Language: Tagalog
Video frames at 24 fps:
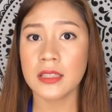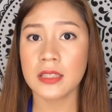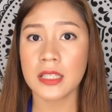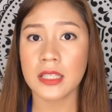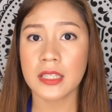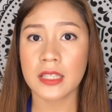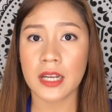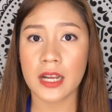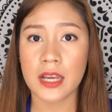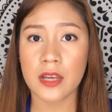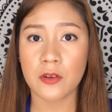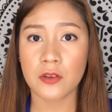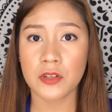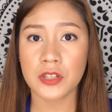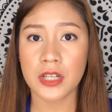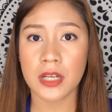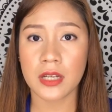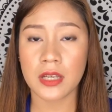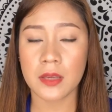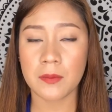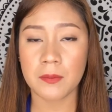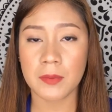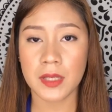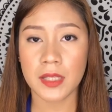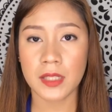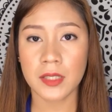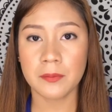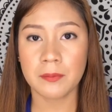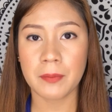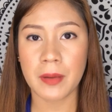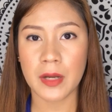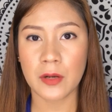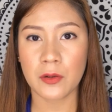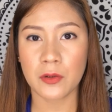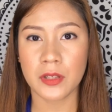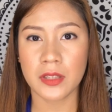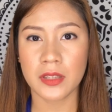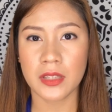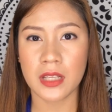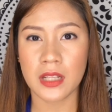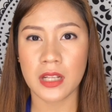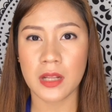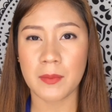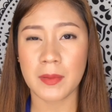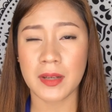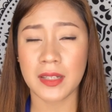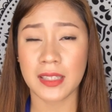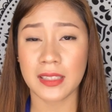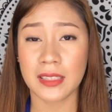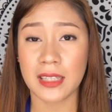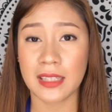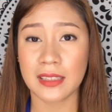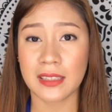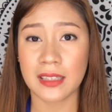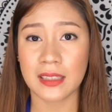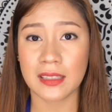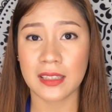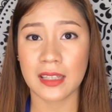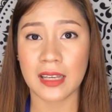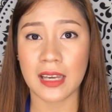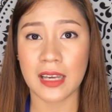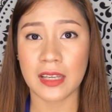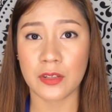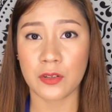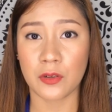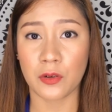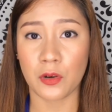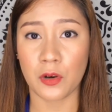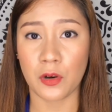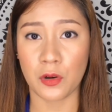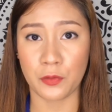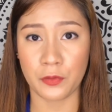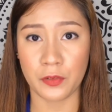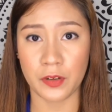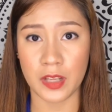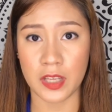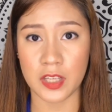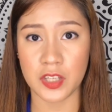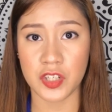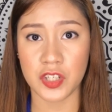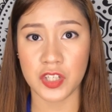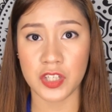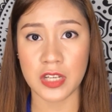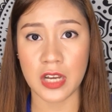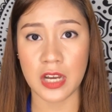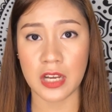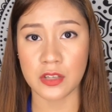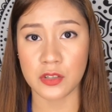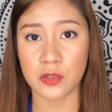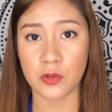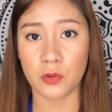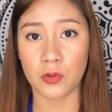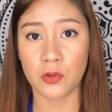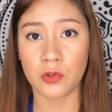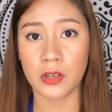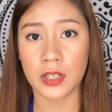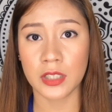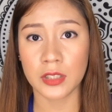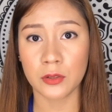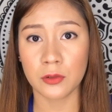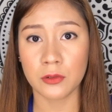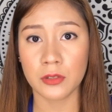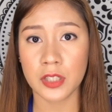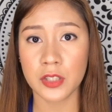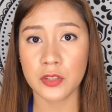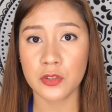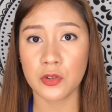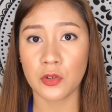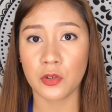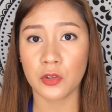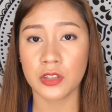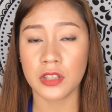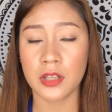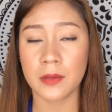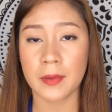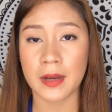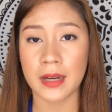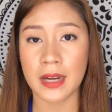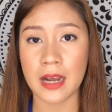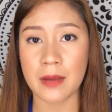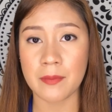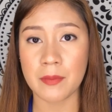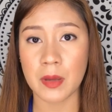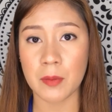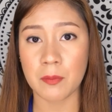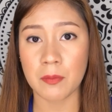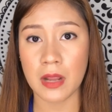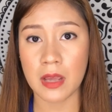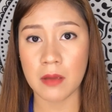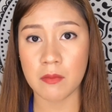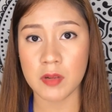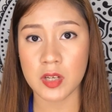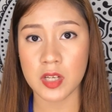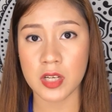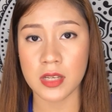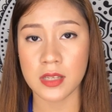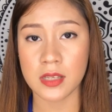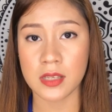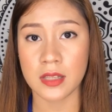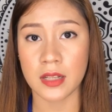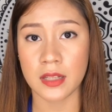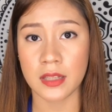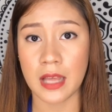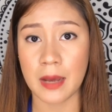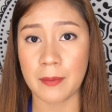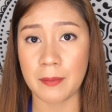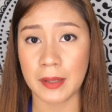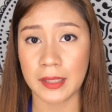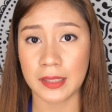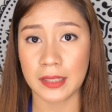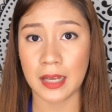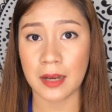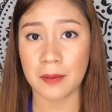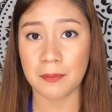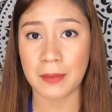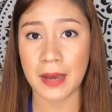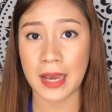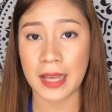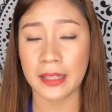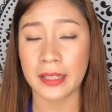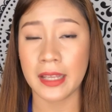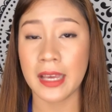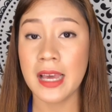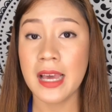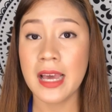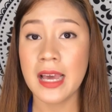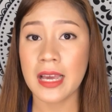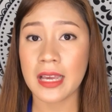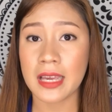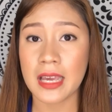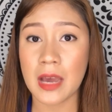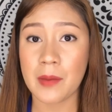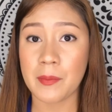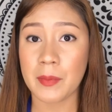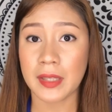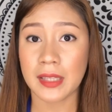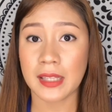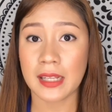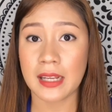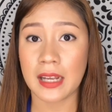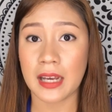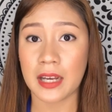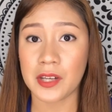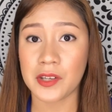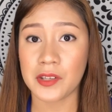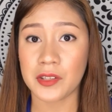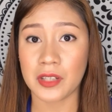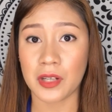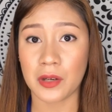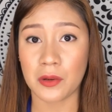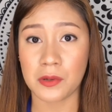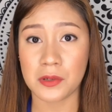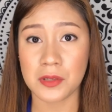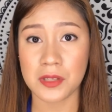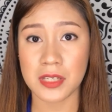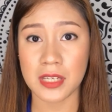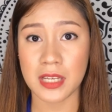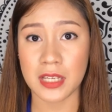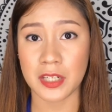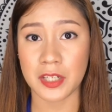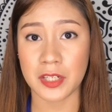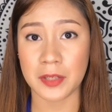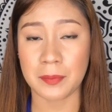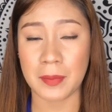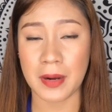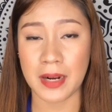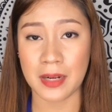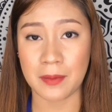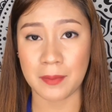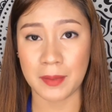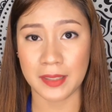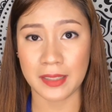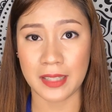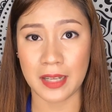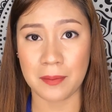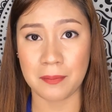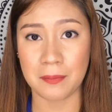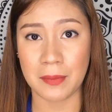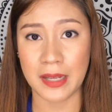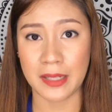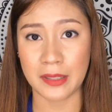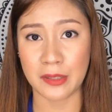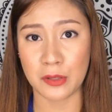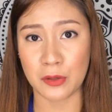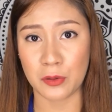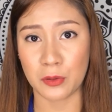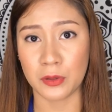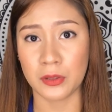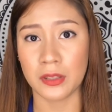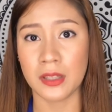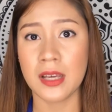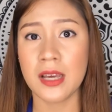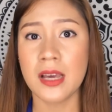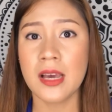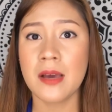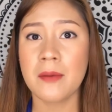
Tinry ko siyang i-build pero hindi naman nadadagdagan yung coverage niya. So kung katulad yun ako na maraming blemishes na dapat takpan, gamit na lang kayo ng concealer para matakpan yon.